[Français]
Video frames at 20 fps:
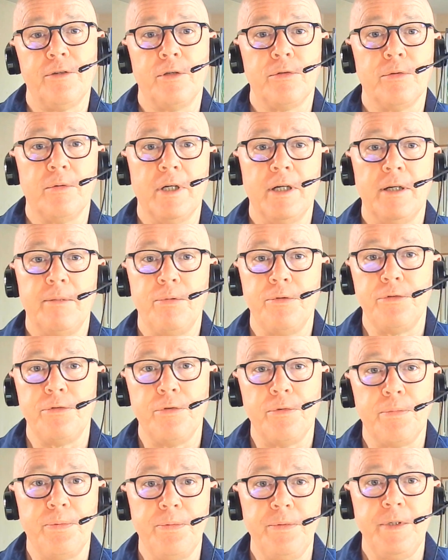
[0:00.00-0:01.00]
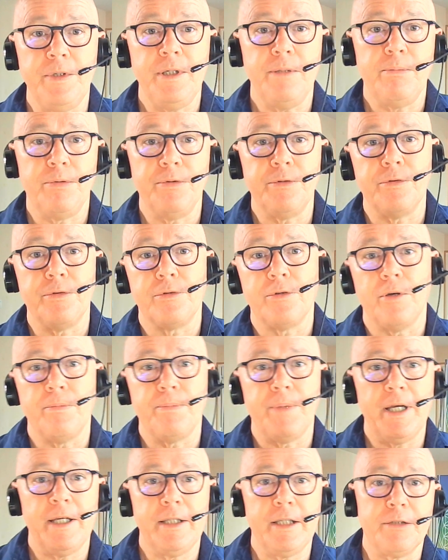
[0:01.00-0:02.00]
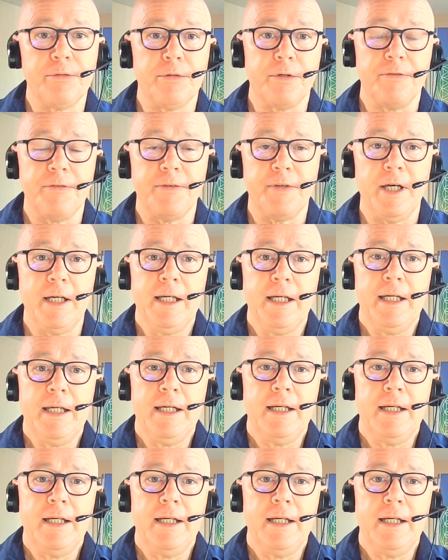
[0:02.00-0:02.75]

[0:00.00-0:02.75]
endroits plus de pluie, plus de tempêtes et tout comme ça.